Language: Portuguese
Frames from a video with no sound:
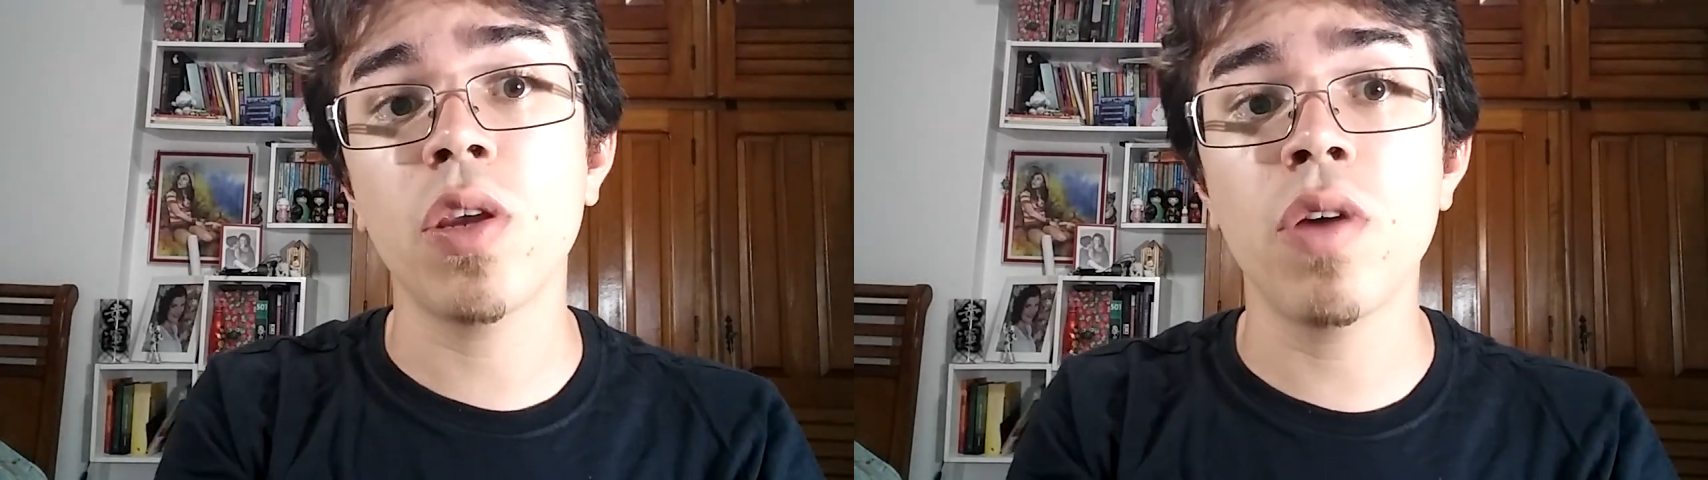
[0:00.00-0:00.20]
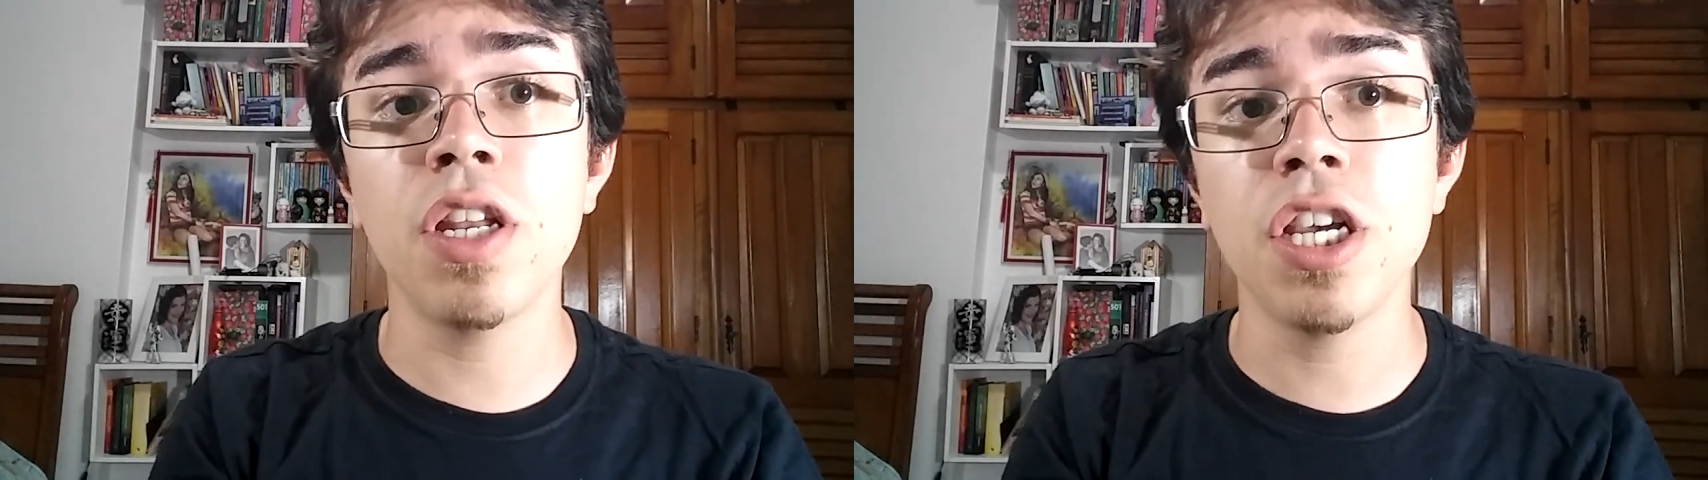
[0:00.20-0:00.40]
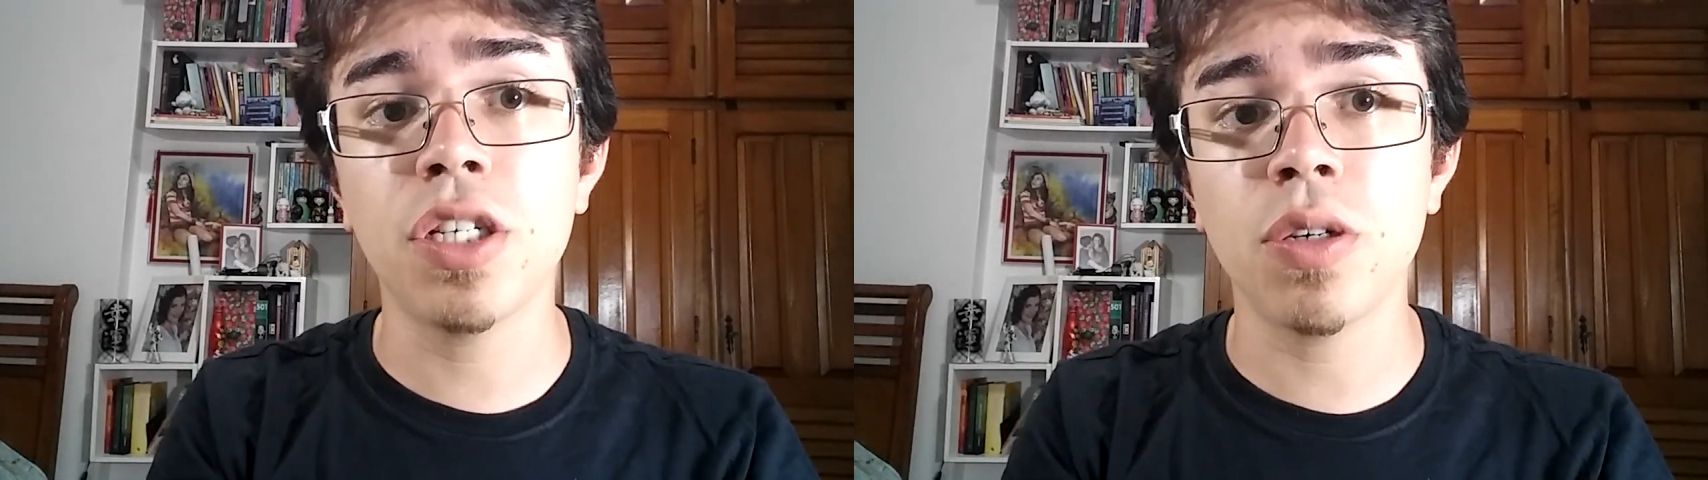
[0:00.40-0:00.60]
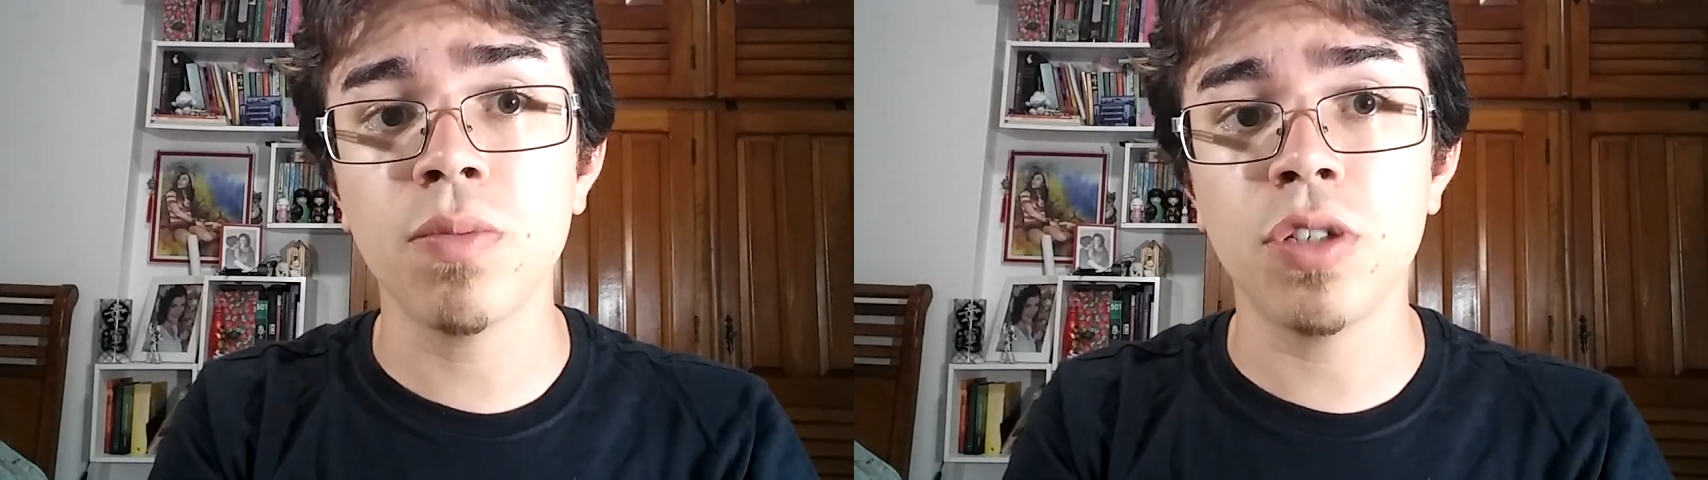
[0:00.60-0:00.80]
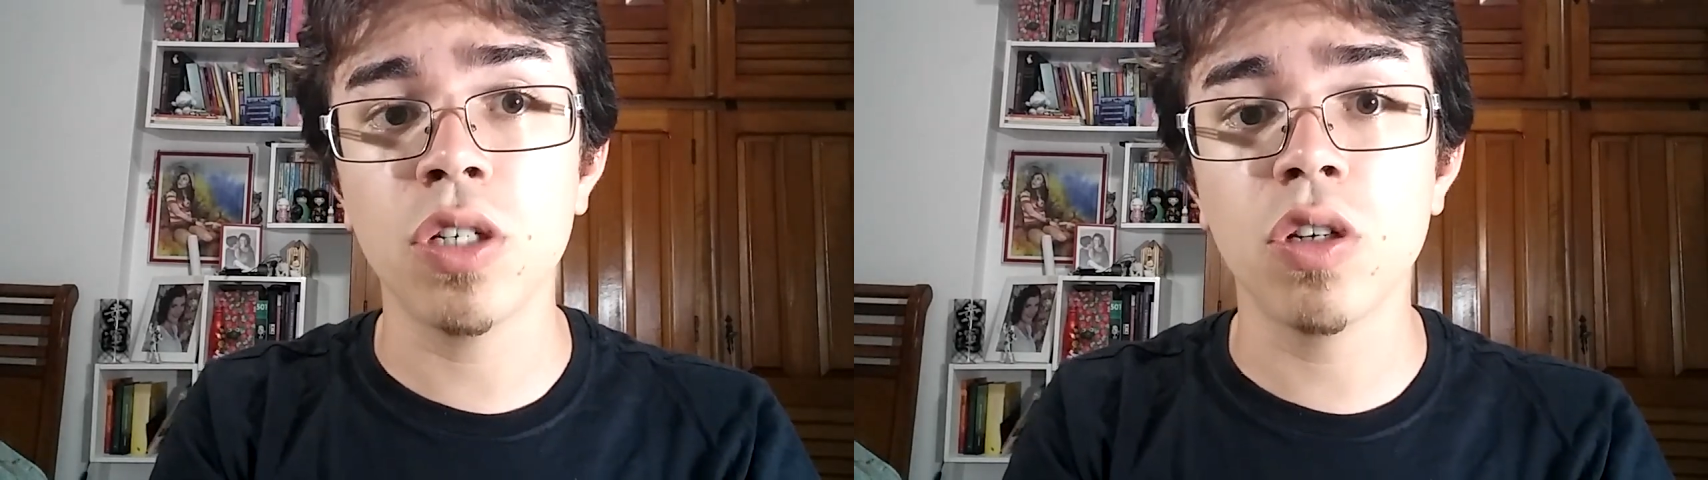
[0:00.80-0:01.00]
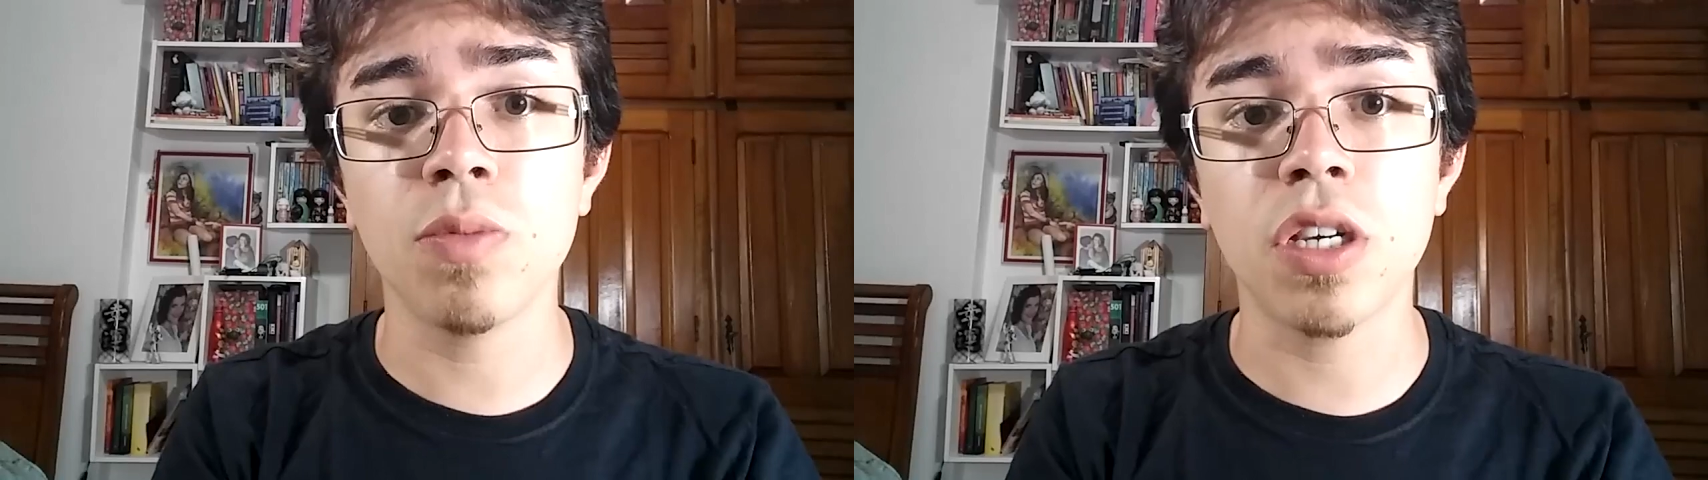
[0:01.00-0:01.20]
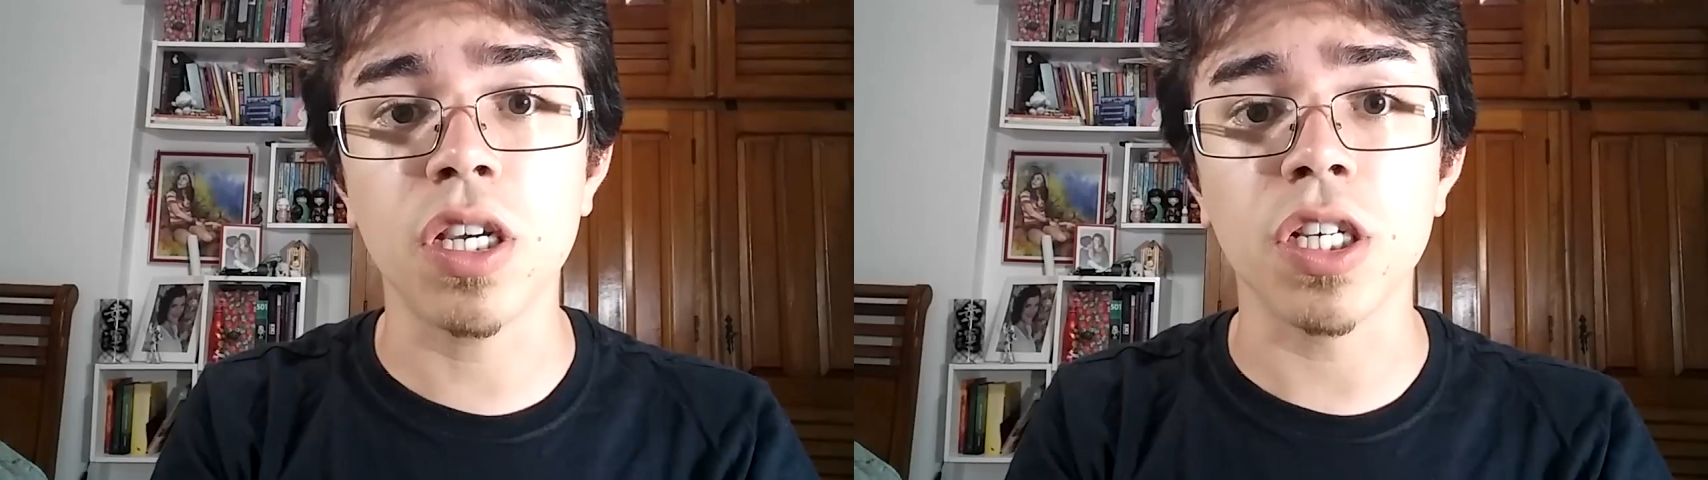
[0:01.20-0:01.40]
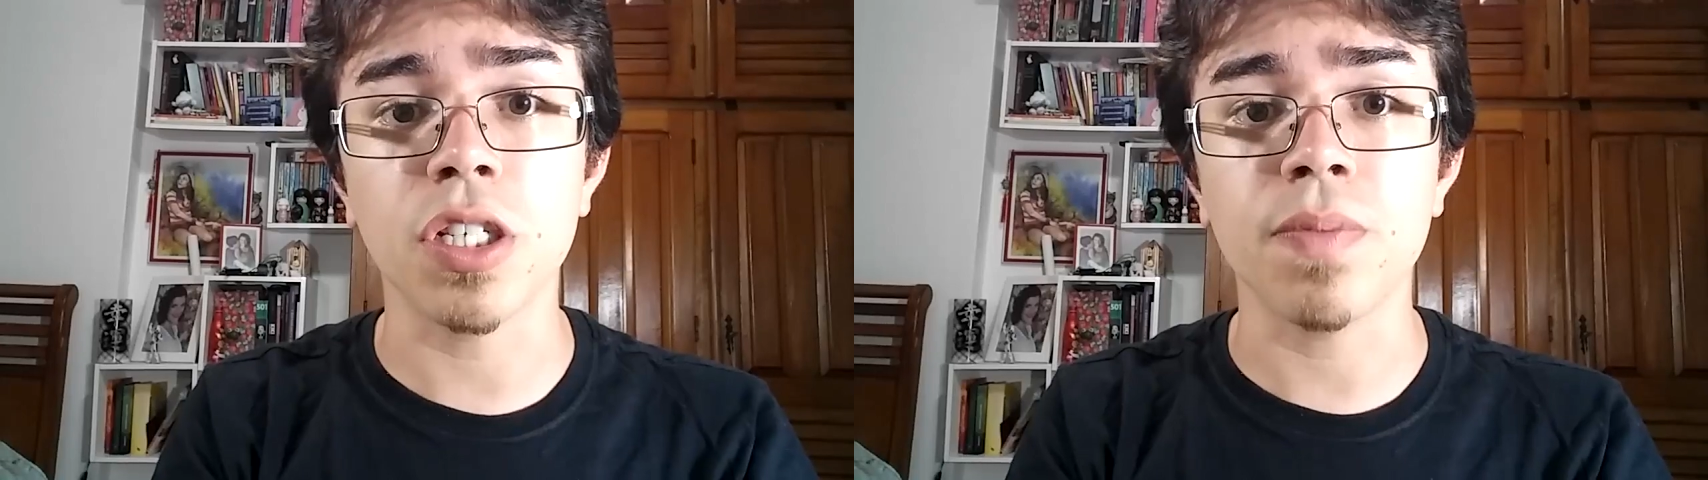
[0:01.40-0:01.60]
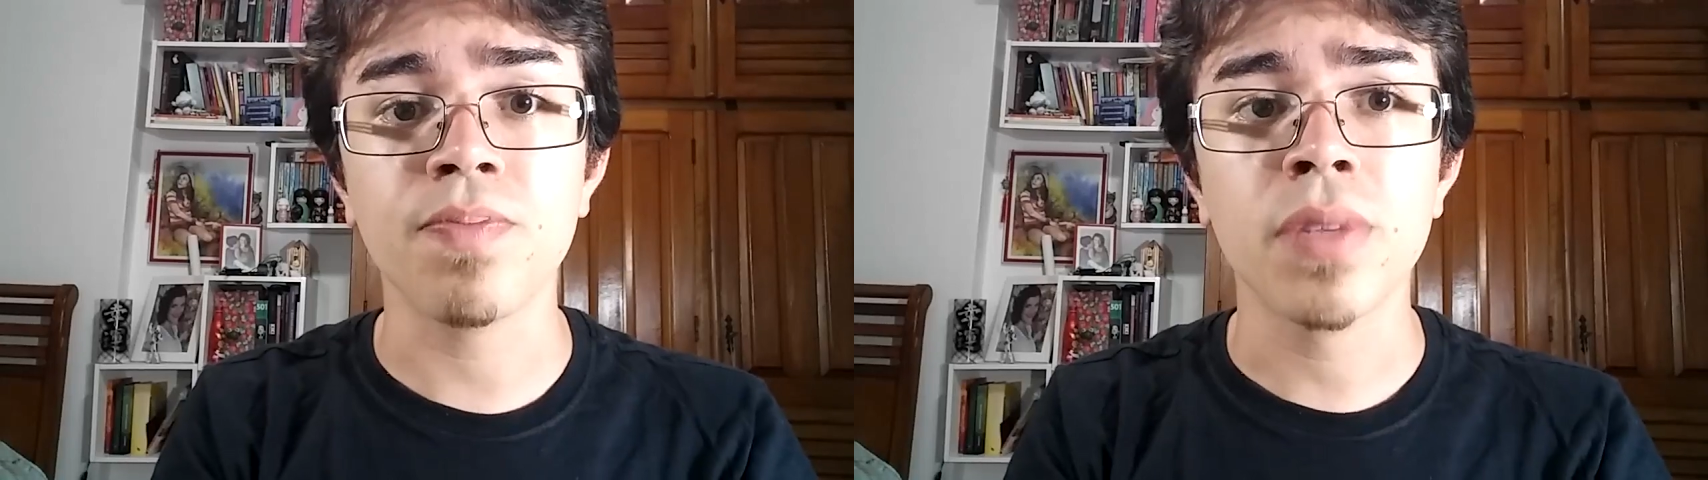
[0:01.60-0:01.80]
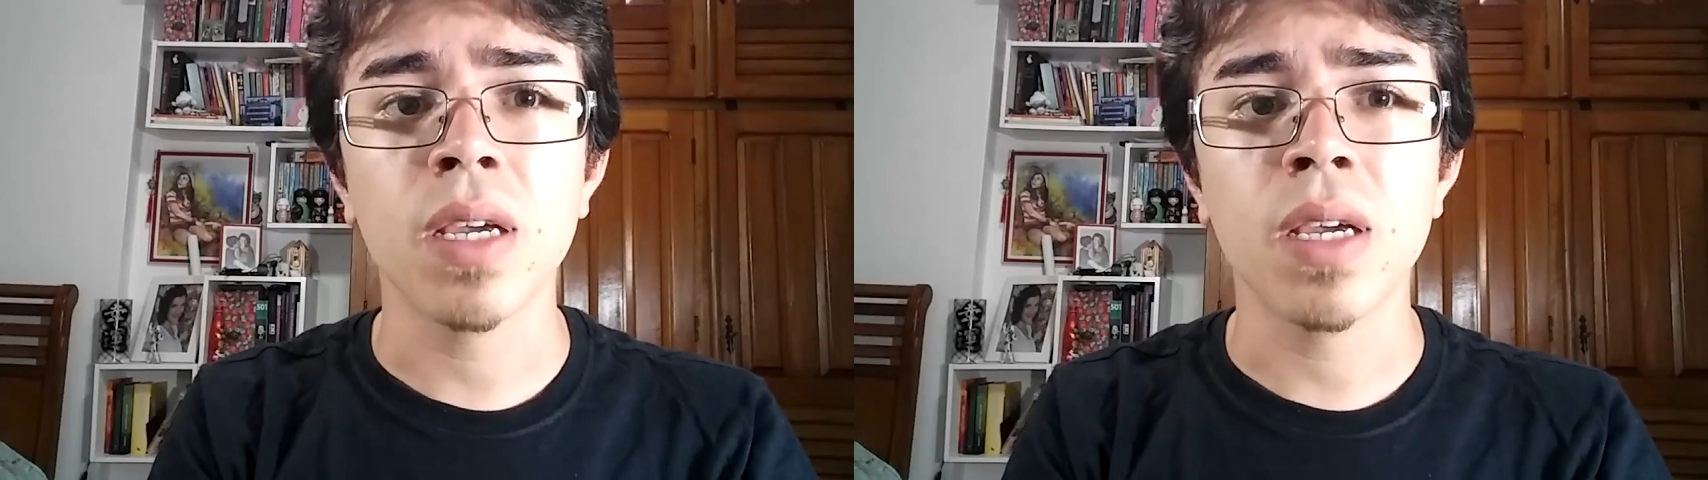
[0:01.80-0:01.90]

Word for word: e o início de 2015.